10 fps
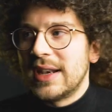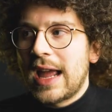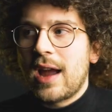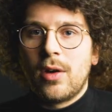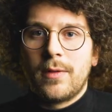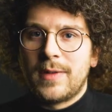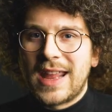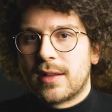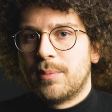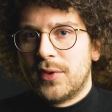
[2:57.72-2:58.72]
man darauf
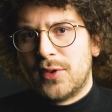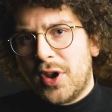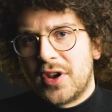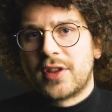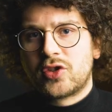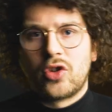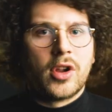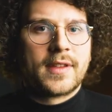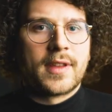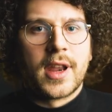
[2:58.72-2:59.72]
jetzt besonders
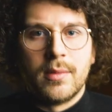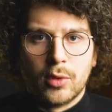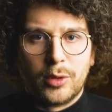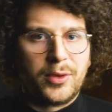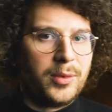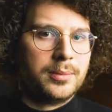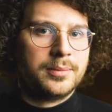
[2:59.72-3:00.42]
stolz sein muss.